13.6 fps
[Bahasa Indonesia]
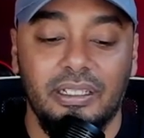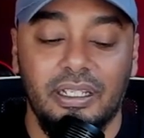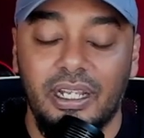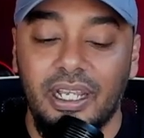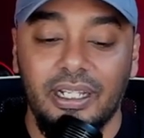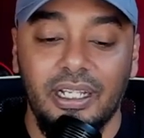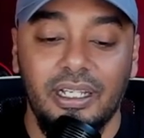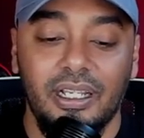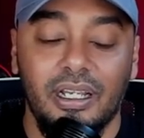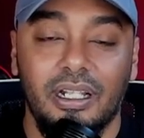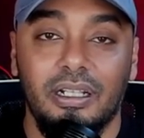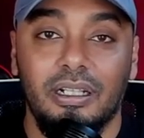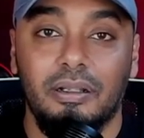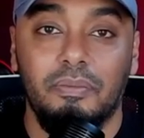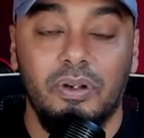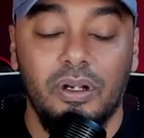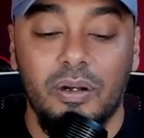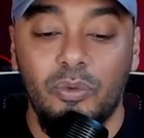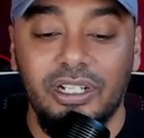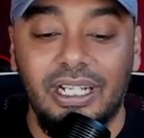Jadi ini
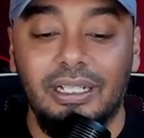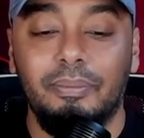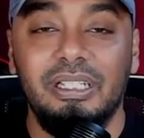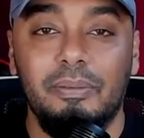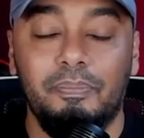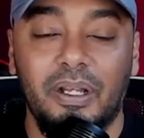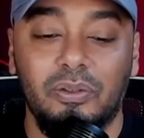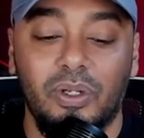kemungkinan lebih cepat.